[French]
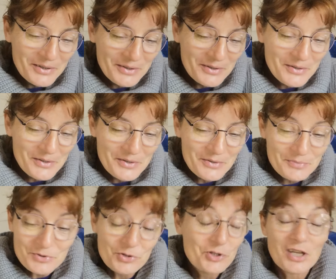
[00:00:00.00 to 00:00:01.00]
Euh,
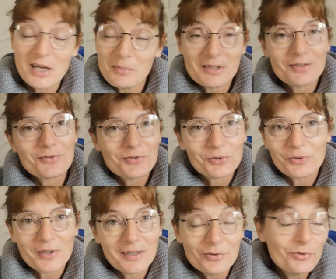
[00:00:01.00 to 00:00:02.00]
parce que j'ai la prétention
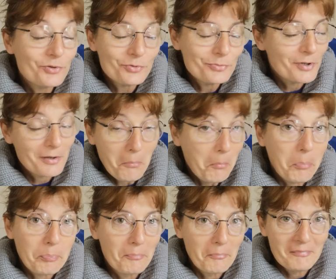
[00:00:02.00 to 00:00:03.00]
de rien du tout, moi.
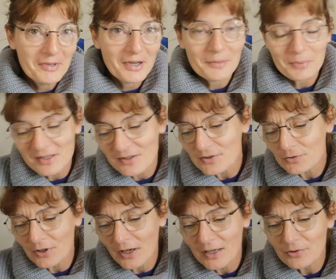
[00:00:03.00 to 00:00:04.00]
Non, la
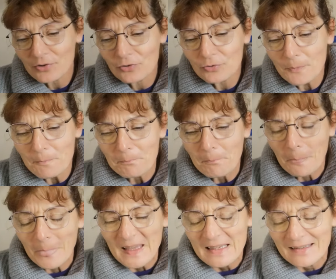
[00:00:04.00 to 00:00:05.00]
prétention de rien du tout.
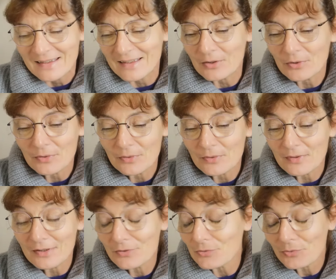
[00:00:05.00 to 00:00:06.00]
Et,
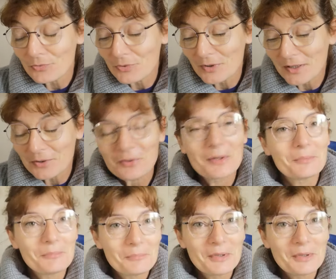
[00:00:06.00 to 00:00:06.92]
euh, donc voilà quoi.